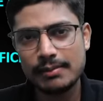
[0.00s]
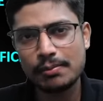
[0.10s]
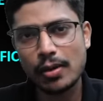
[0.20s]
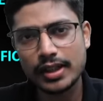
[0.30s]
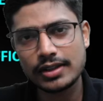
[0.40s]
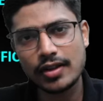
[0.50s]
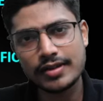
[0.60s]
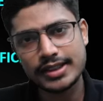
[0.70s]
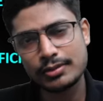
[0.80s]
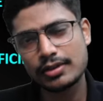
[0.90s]
ইম্পর্টেন্ট
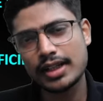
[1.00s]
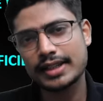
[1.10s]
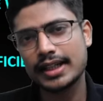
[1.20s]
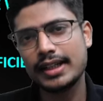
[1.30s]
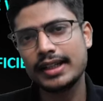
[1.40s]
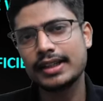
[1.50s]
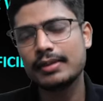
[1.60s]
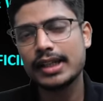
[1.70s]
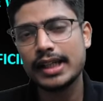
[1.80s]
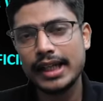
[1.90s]
কনসেপ্টগুলো এক জায়গায় লিখতাম
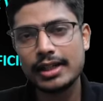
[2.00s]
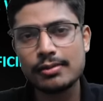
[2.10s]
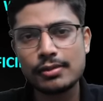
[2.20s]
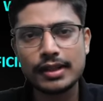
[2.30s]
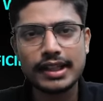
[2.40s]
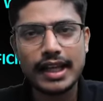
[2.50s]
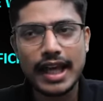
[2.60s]
এরকম করে